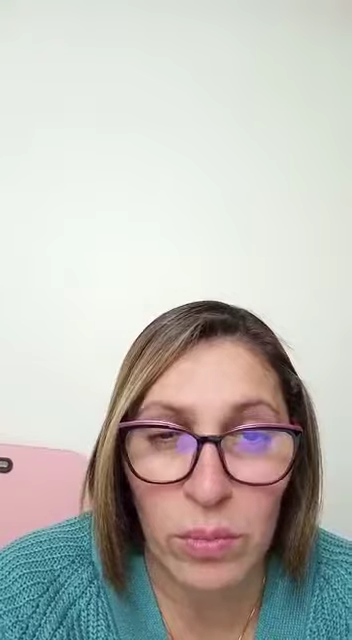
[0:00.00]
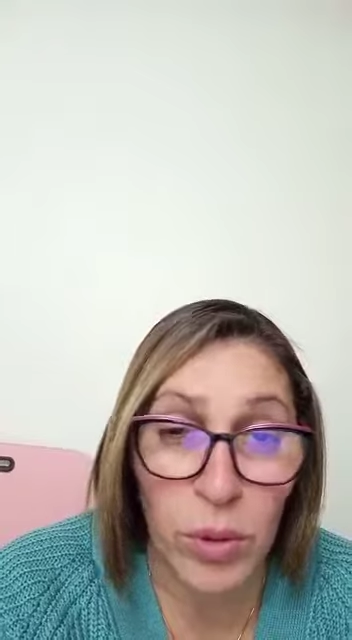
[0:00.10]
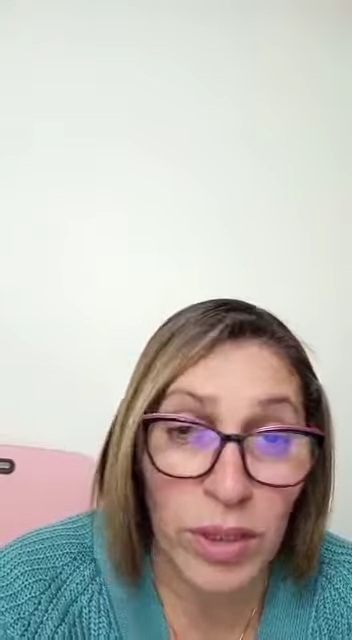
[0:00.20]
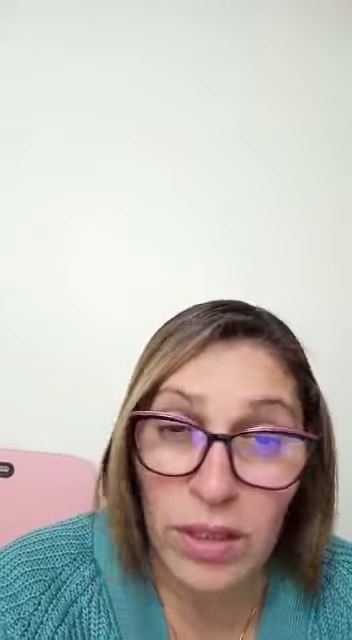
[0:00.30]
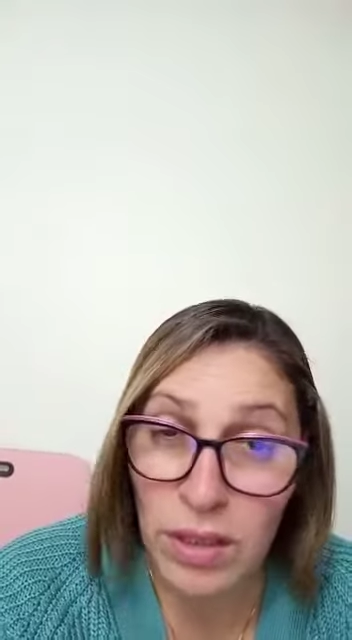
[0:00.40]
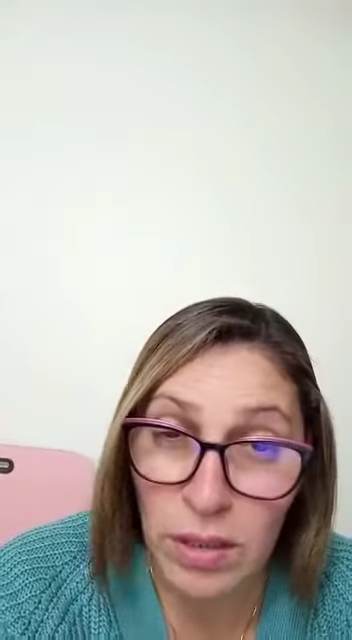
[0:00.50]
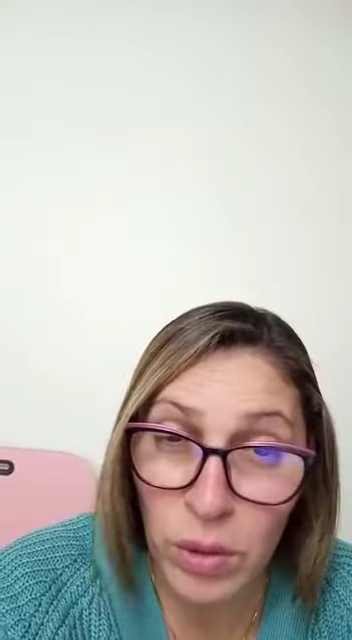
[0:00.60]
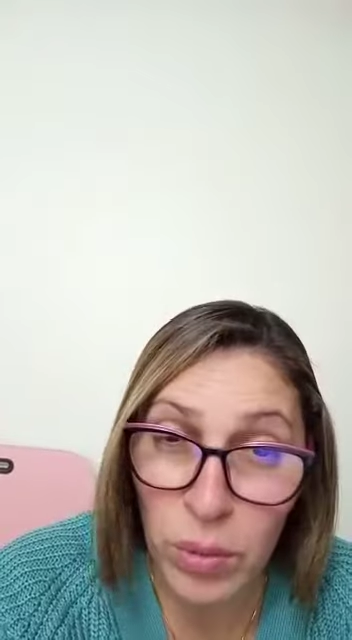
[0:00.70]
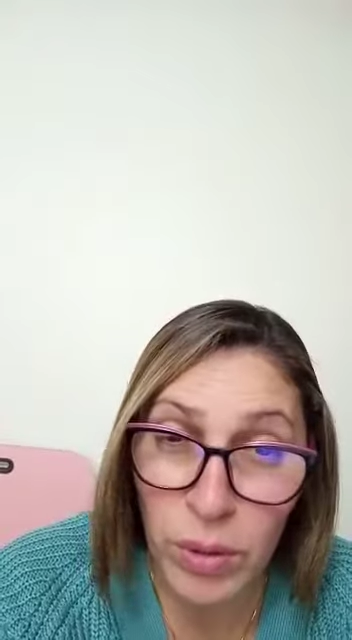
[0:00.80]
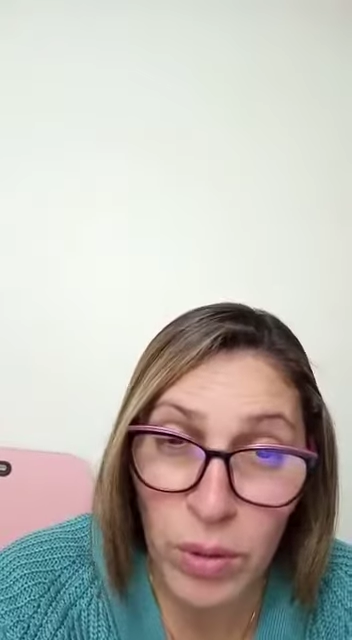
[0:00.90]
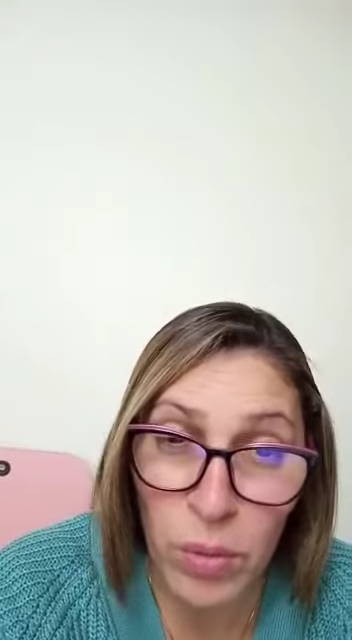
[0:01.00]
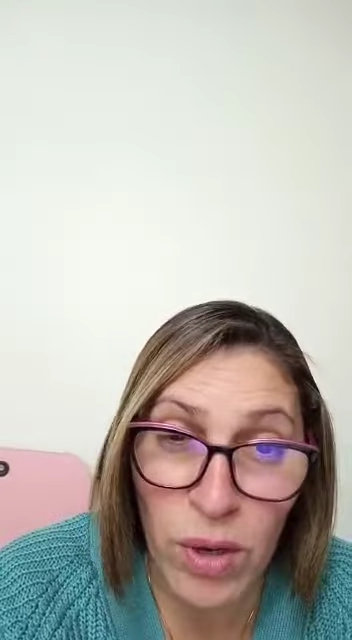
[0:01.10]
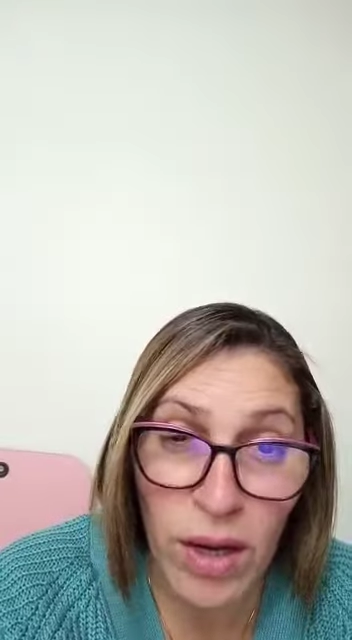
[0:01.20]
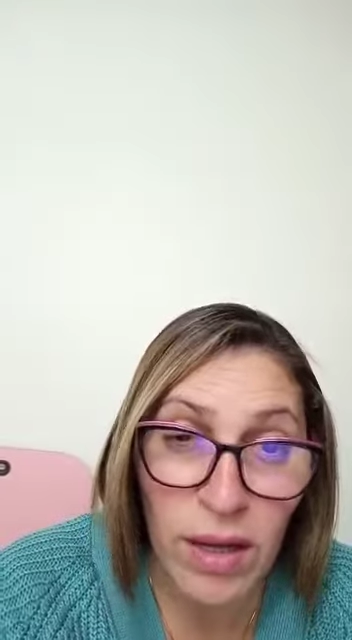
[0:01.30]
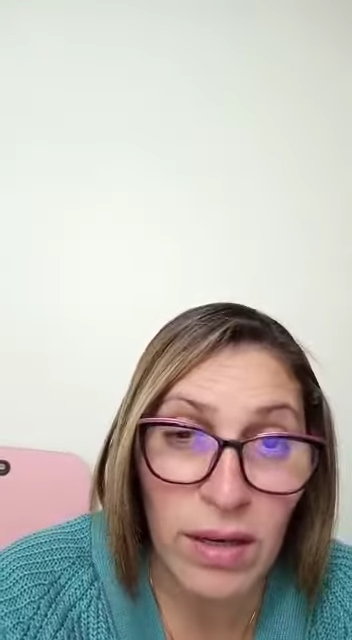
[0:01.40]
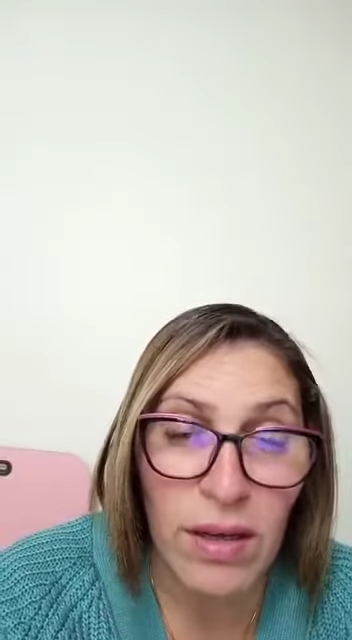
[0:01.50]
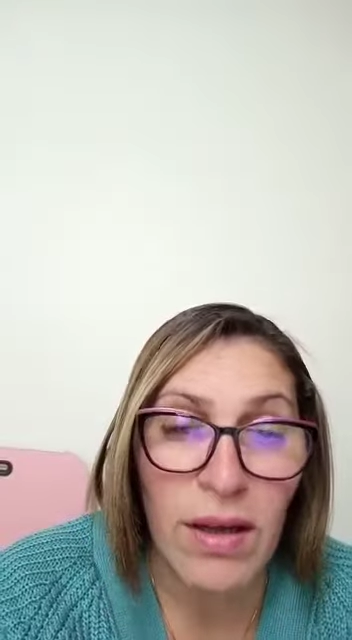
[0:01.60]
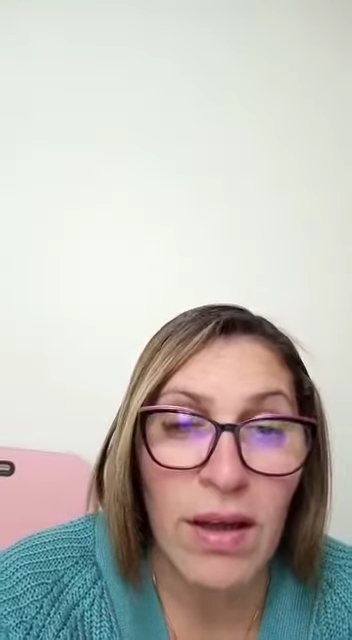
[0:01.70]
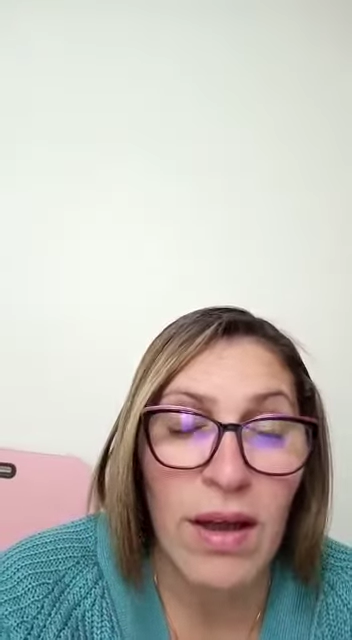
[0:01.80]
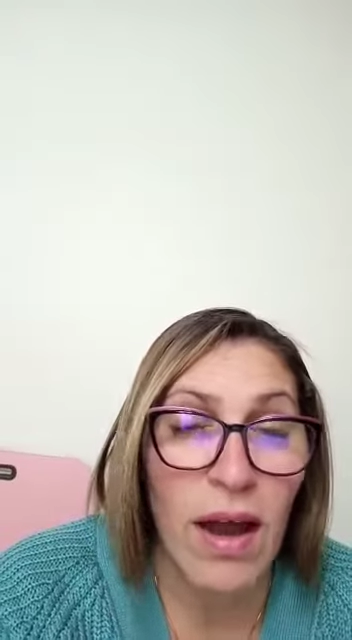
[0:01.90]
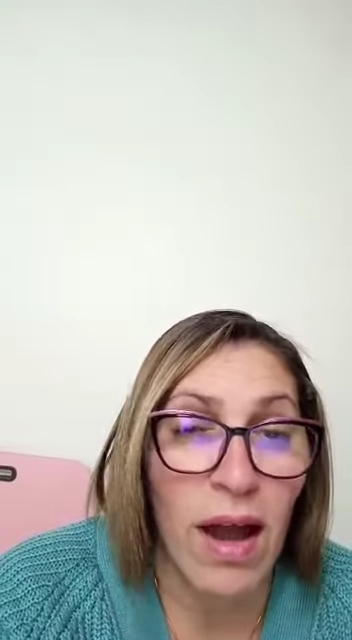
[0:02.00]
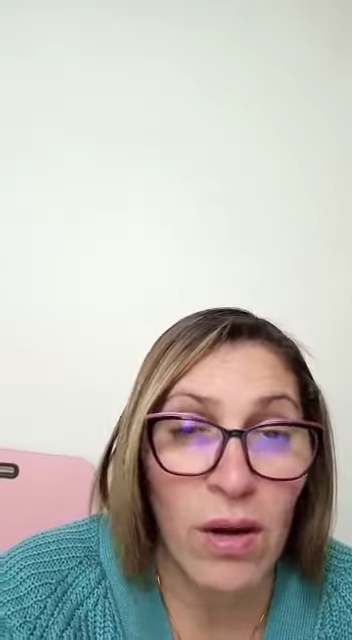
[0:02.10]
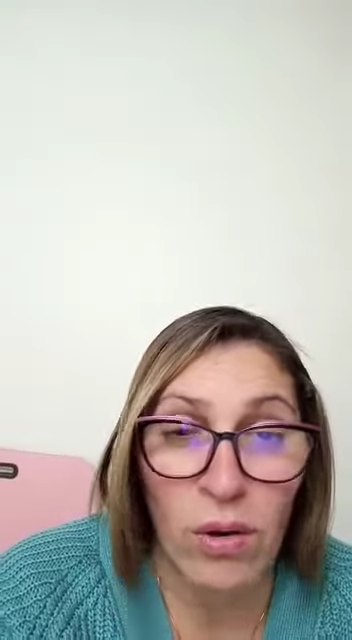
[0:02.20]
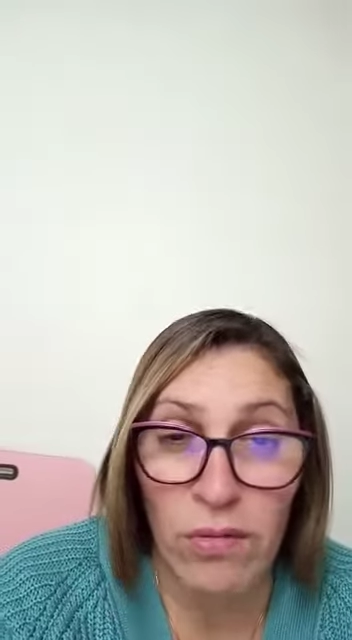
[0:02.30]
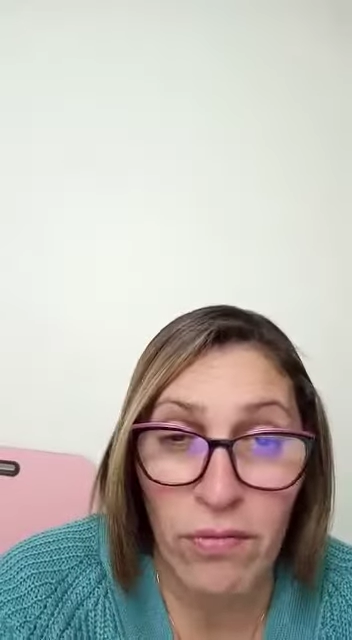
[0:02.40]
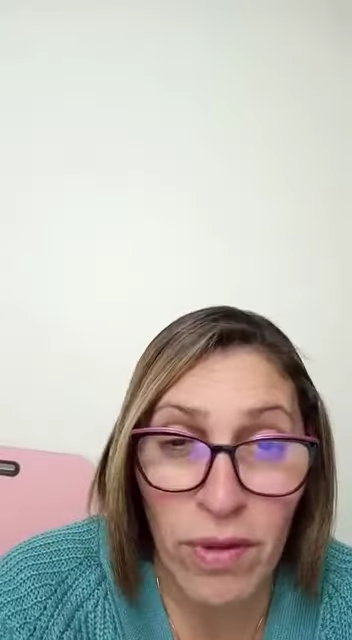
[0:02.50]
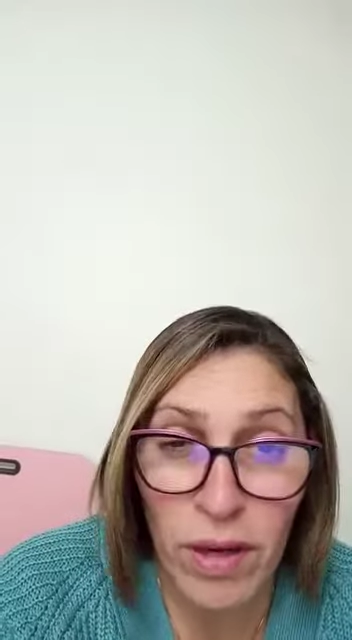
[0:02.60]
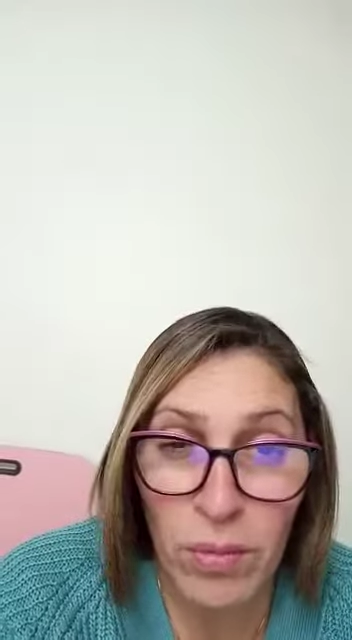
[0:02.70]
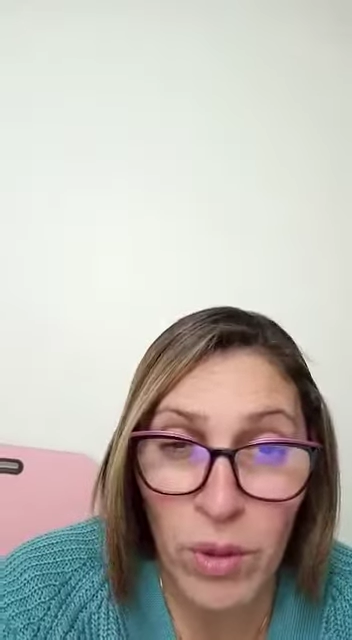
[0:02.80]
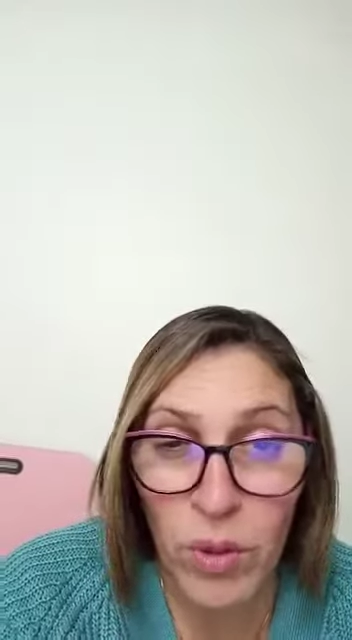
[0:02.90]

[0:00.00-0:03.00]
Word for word: Porque Cristo vino a buscar a los enfermos,